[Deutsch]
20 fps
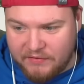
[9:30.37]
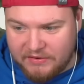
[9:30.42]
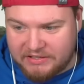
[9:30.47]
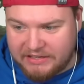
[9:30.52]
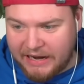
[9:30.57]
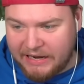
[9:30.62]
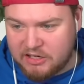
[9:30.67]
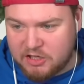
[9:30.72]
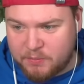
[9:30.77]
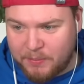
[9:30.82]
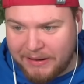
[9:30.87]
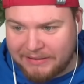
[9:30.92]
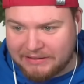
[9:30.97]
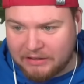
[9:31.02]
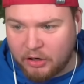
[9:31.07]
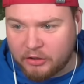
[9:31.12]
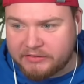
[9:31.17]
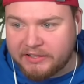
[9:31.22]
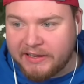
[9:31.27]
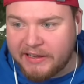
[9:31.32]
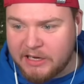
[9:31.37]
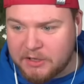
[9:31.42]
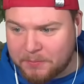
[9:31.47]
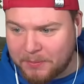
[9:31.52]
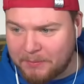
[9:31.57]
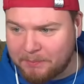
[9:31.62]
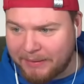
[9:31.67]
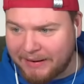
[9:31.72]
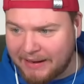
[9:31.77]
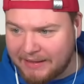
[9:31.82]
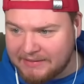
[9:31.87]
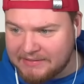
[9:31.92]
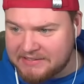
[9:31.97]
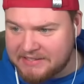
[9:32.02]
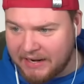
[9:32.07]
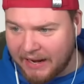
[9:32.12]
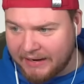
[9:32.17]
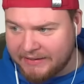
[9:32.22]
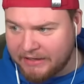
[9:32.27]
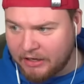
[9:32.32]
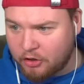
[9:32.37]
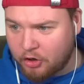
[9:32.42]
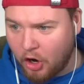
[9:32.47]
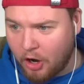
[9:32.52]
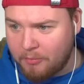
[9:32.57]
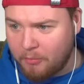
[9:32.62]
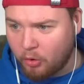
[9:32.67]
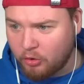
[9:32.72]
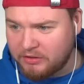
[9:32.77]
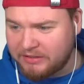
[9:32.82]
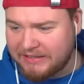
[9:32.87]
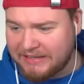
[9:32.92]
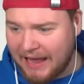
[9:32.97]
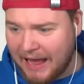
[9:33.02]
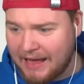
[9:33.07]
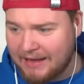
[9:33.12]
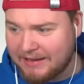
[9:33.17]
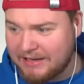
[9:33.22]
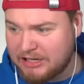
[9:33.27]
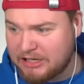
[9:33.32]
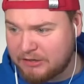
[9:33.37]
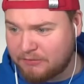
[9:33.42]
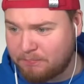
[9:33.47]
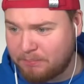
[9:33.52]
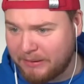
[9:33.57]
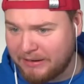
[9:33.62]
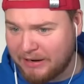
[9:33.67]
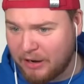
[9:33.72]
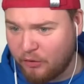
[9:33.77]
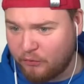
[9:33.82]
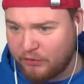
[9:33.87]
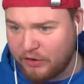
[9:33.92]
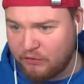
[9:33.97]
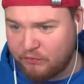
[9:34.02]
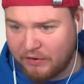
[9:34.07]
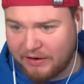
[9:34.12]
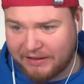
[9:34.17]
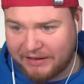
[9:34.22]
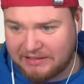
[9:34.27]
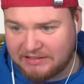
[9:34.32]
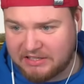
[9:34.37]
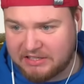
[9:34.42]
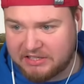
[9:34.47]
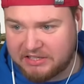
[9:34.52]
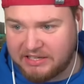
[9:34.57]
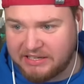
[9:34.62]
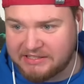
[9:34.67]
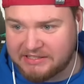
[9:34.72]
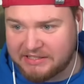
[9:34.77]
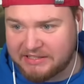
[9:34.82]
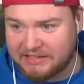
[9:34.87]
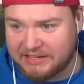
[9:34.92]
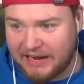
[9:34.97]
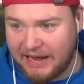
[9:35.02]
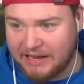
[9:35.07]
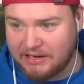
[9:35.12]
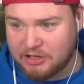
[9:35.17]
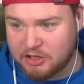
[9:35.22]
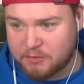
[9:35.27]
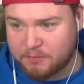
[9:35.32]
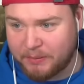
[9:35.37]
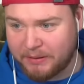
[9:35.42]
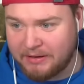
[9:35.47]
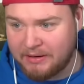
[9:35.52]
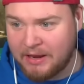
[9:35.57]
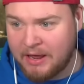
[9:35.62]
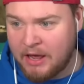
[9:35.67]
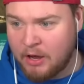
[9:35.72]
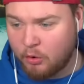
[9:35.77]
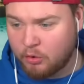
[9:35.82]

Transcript: Ewigkeit später, Leute, ich bin bei der Insel angekommen. Und ja, ich bin auf jeden Fall richtig. Hier sind keine Spinnen.